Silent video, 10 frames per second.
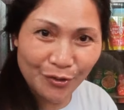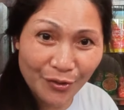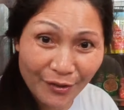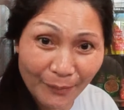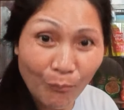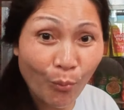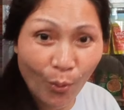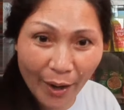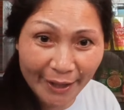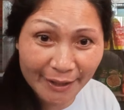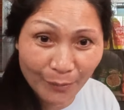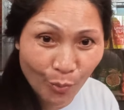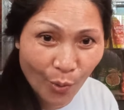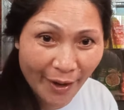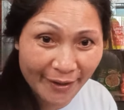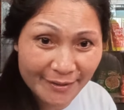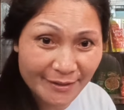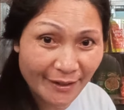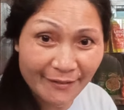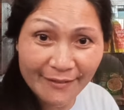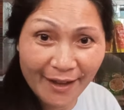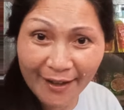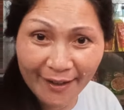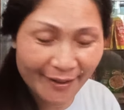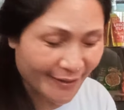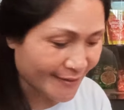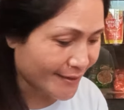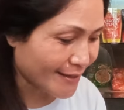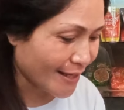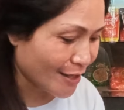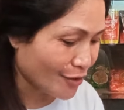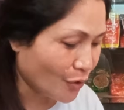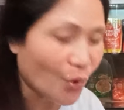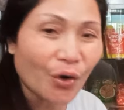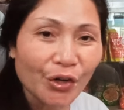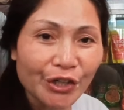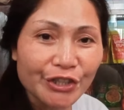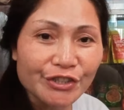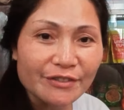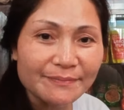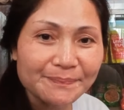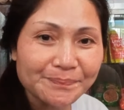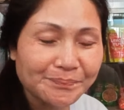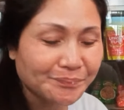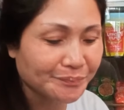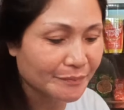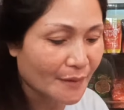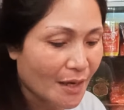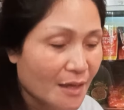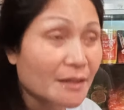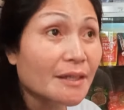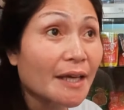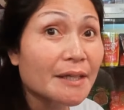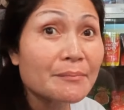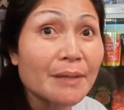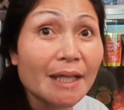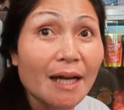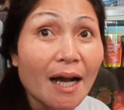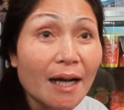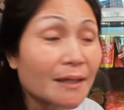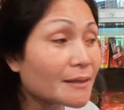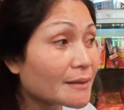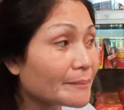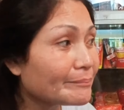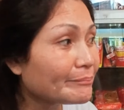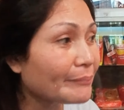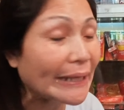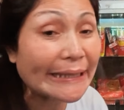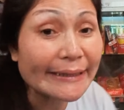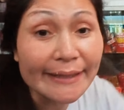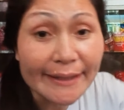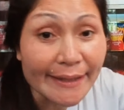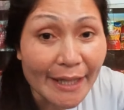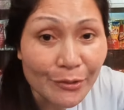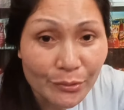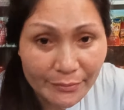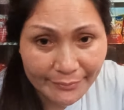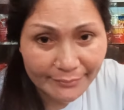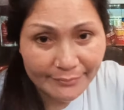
no? Buhay na buhay si Inday. Thank you Lord. Tahimik ang paligid ngayon.